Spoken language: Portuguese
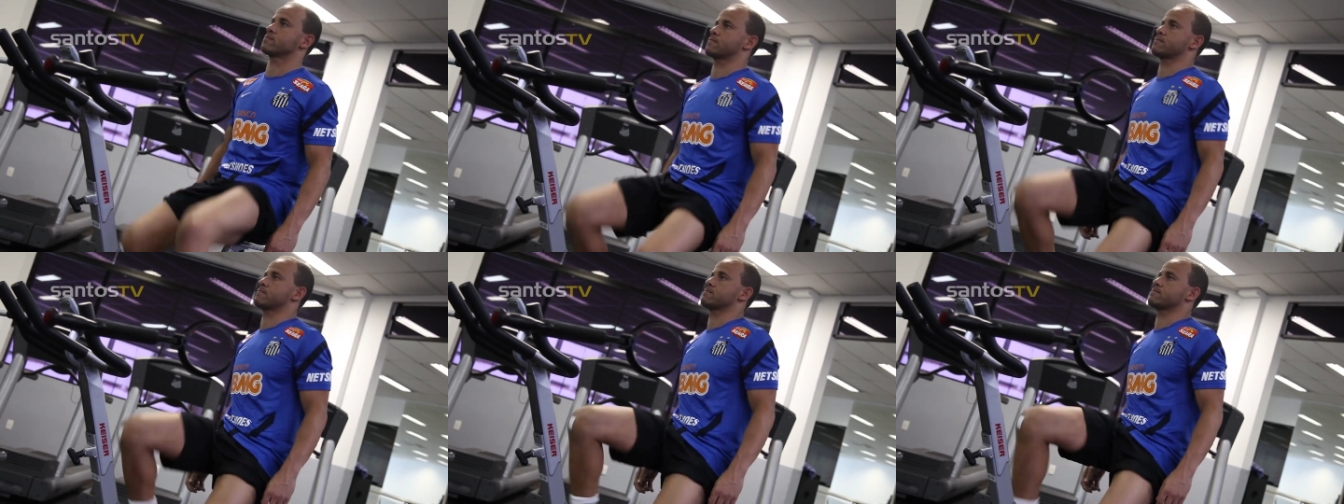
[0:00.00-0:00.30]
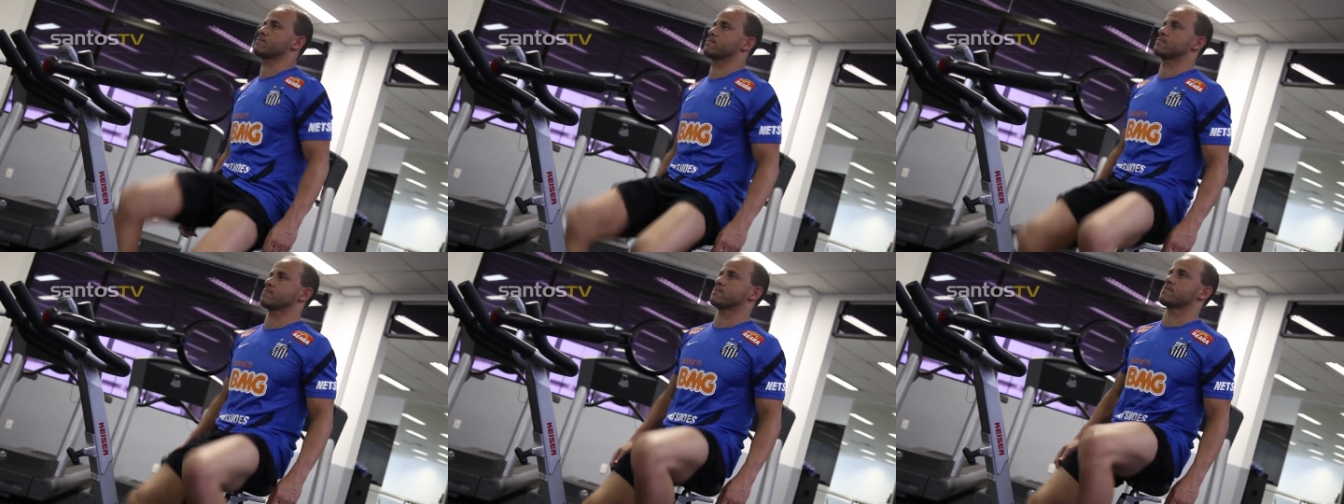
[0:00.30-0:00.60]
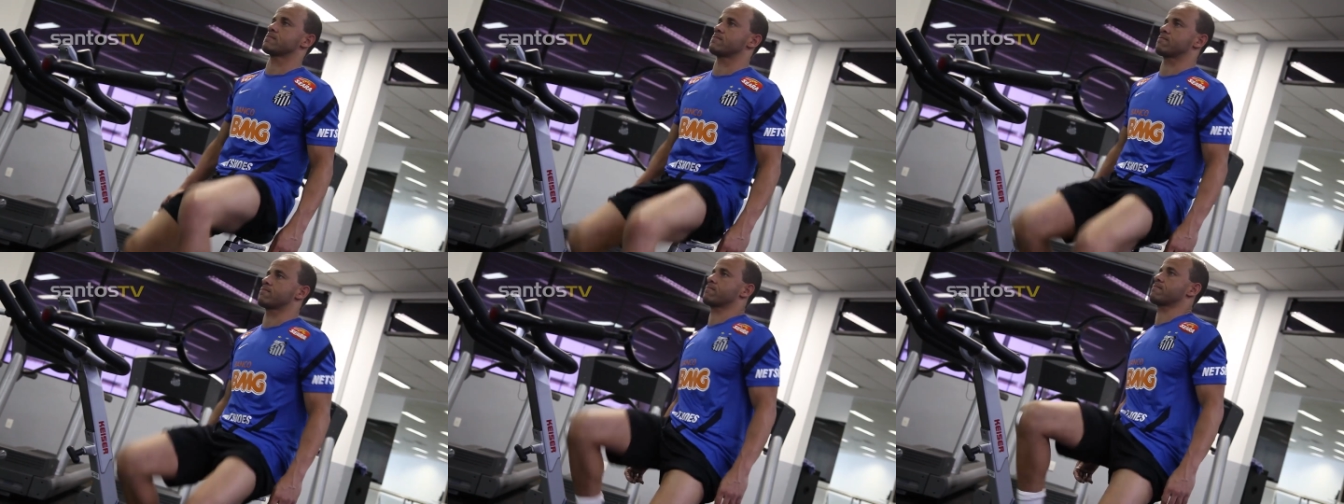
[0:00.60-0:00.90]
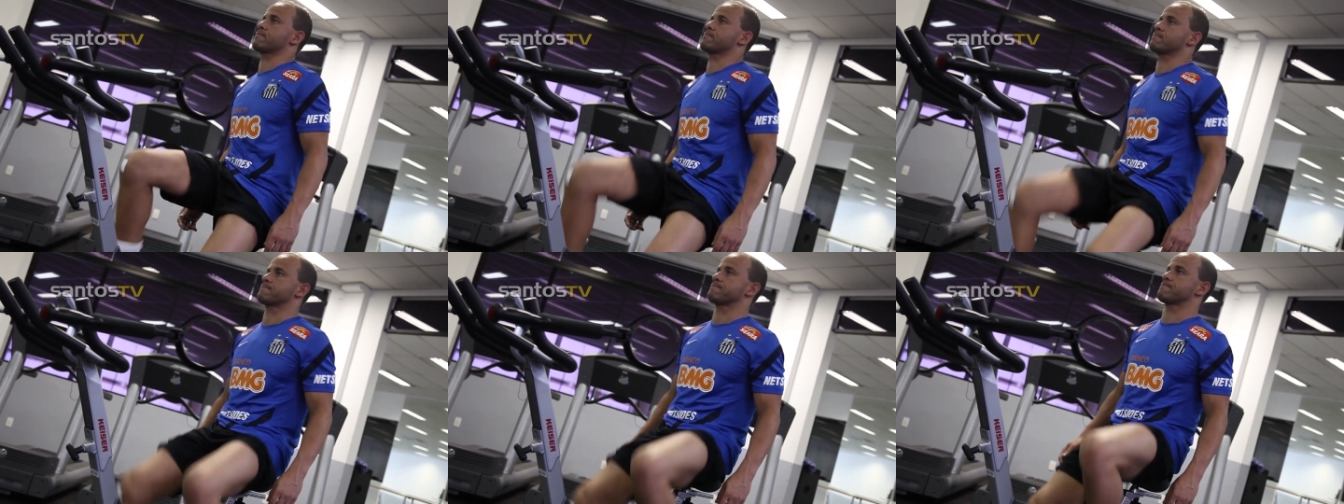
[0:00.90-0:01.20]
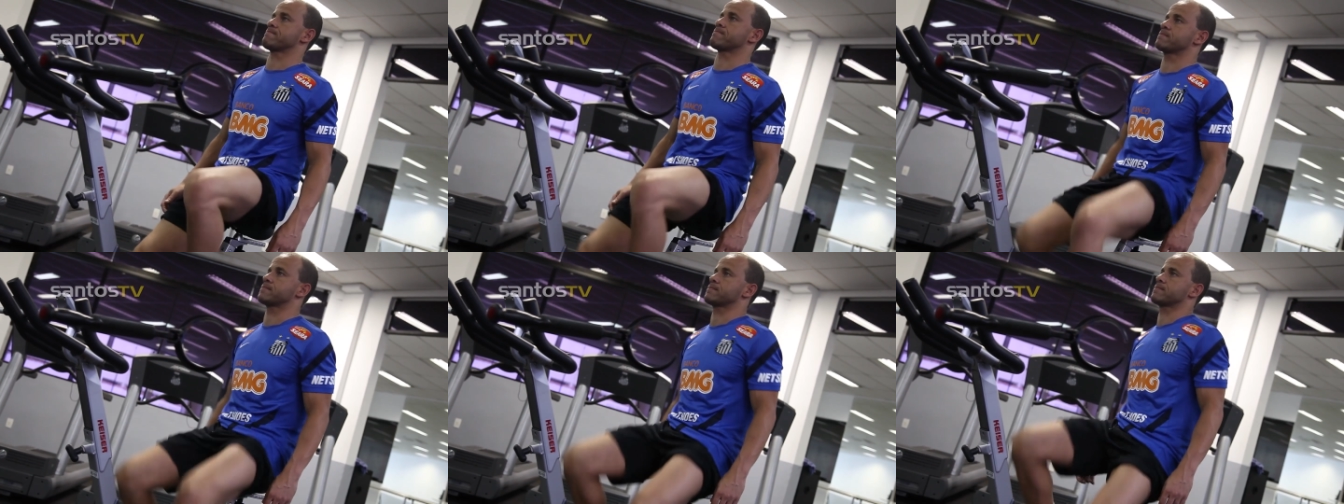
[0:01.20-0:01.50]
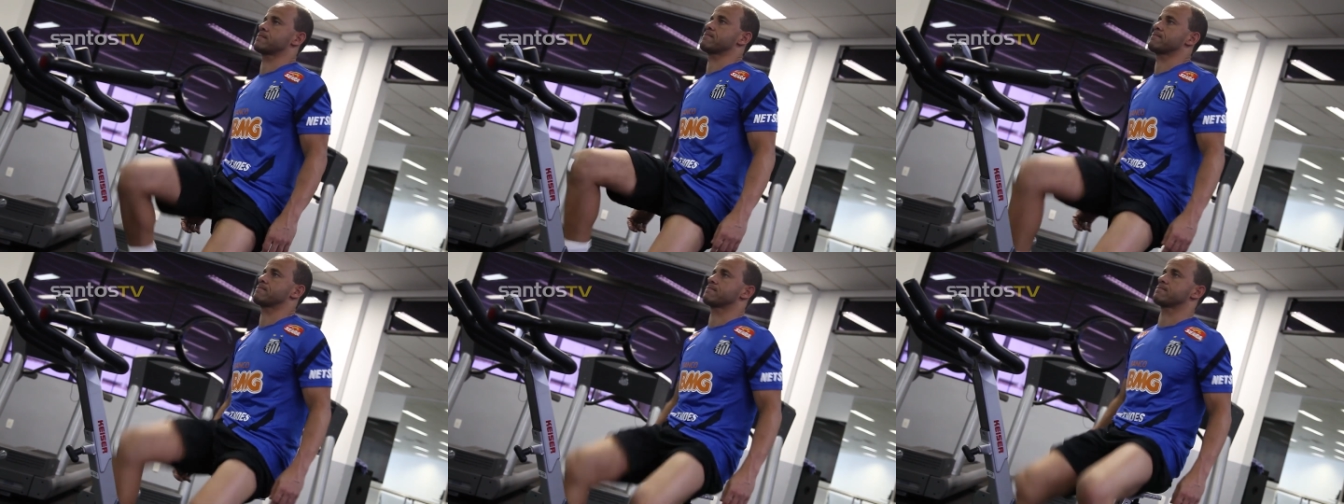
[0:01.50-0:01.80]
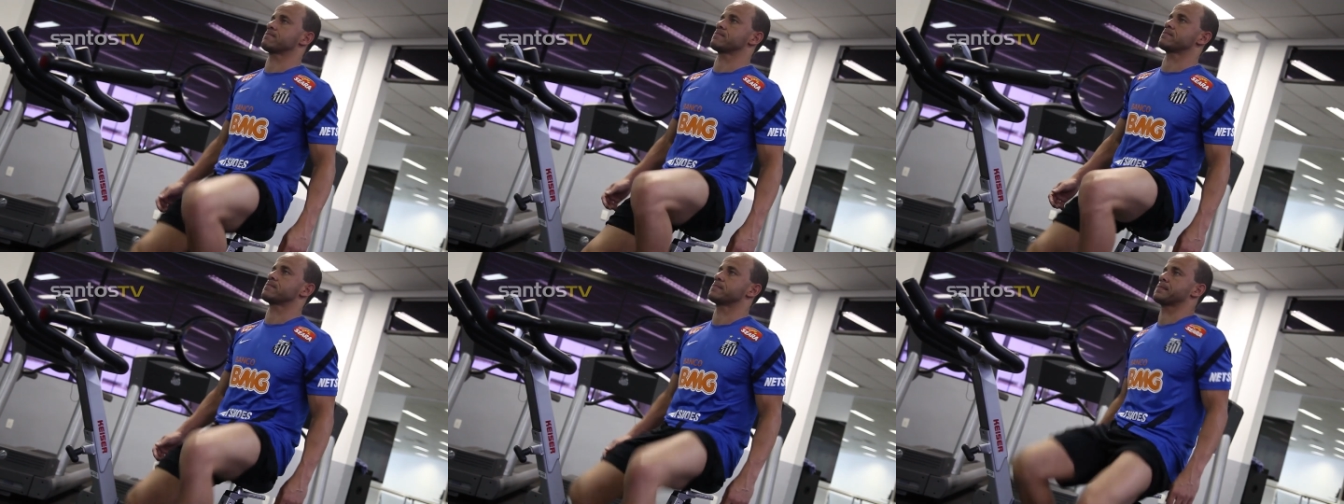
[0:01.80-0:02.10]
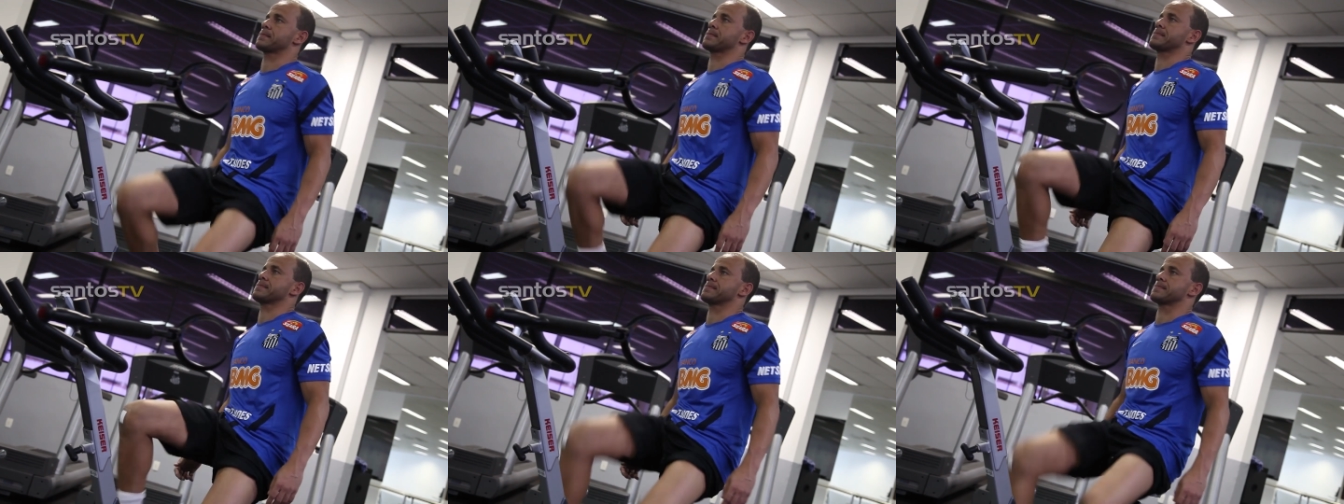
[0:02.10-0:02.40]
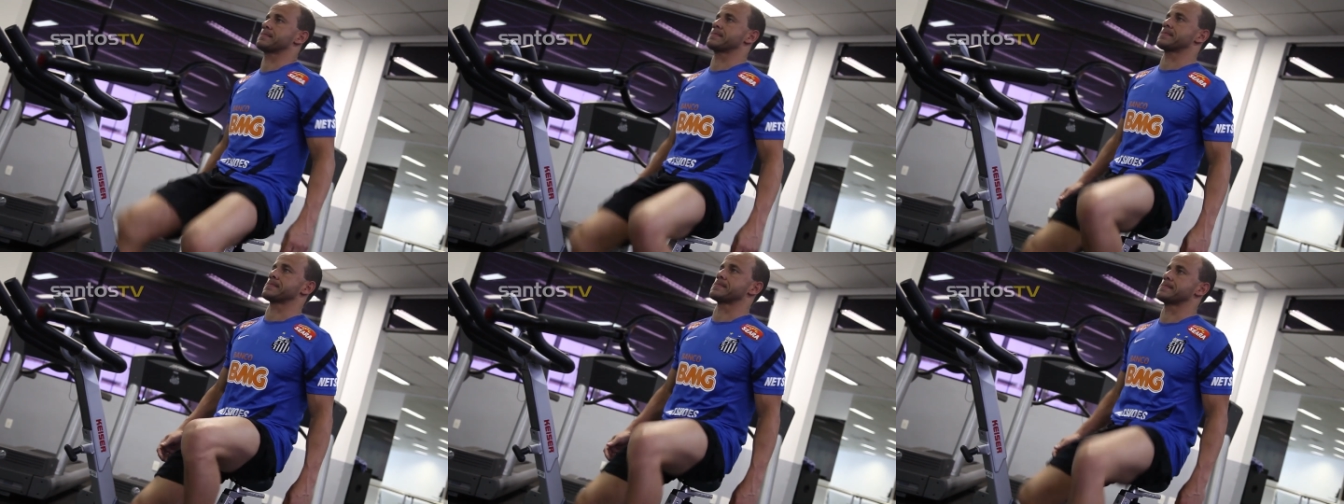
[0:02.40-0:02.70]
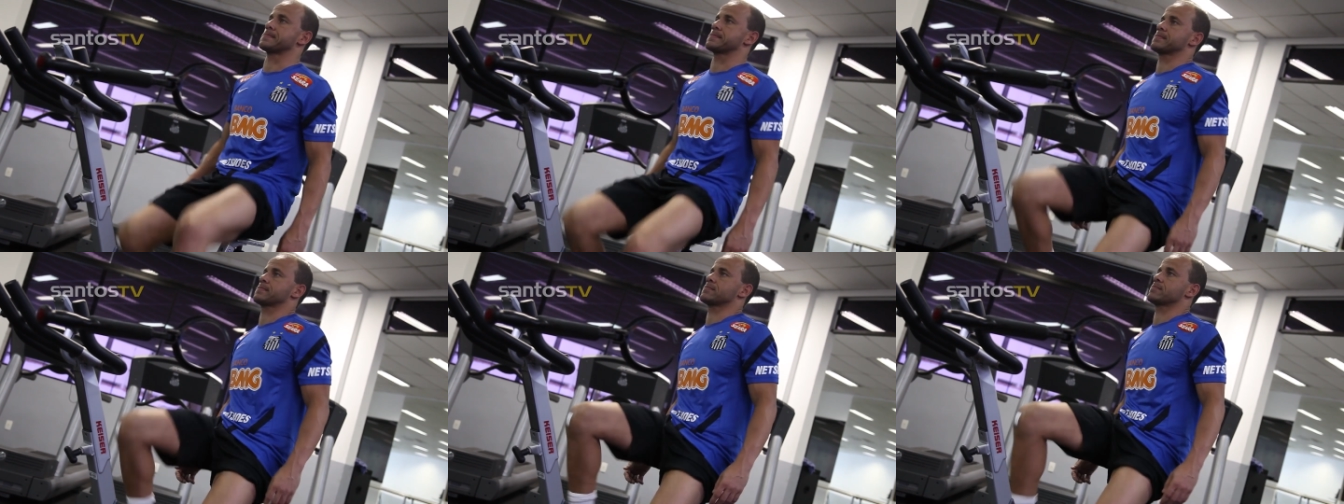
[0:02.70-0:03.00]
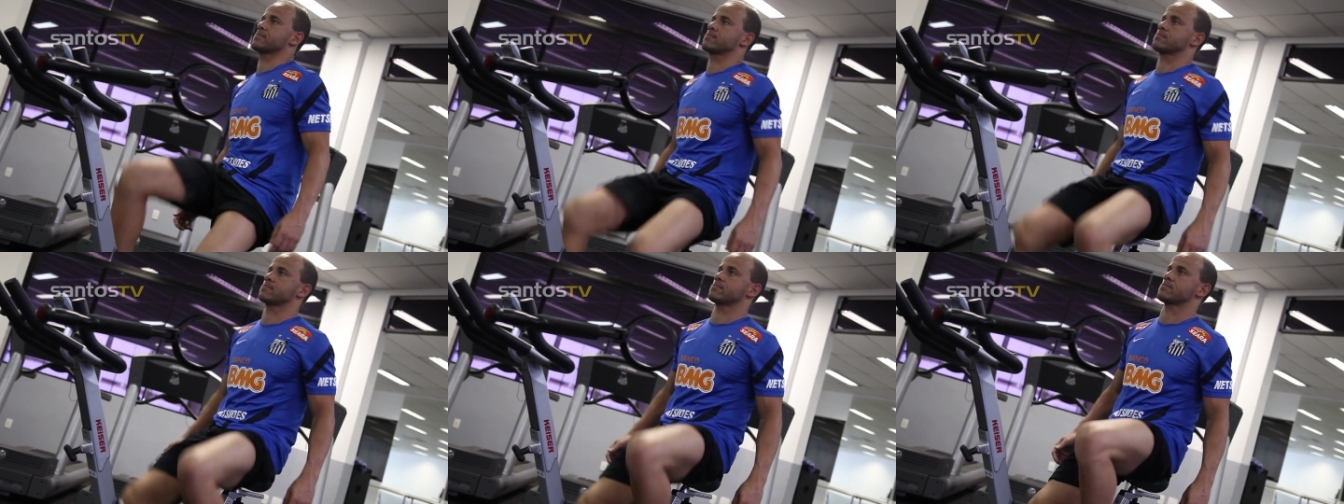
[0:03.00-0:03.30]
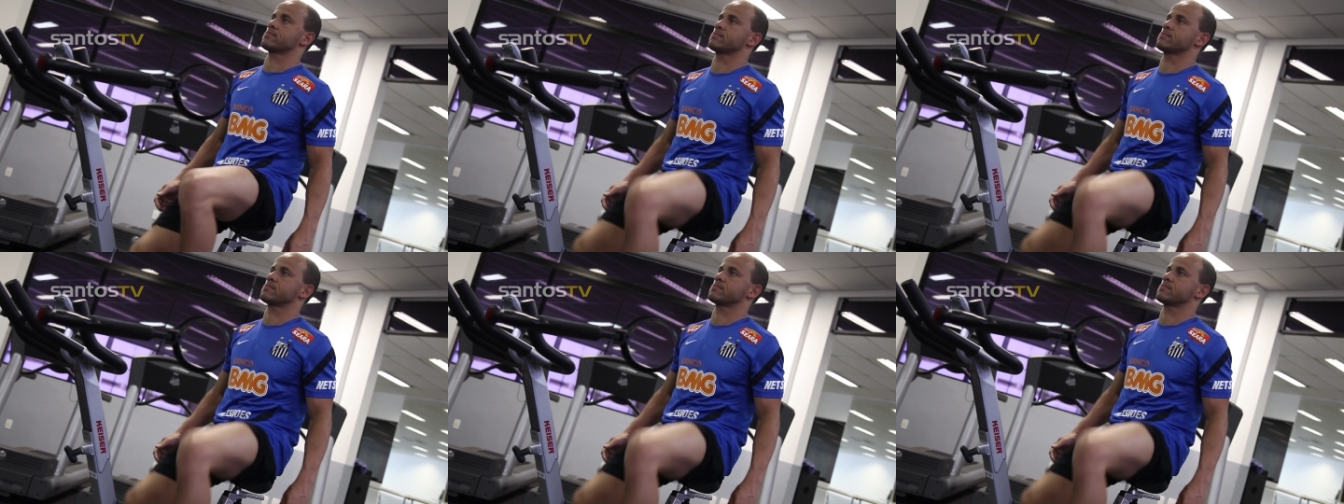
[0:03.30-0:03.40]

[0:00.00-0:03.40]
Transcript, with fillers: intraarticular, na lesão de cartilagem dentro do joelho. O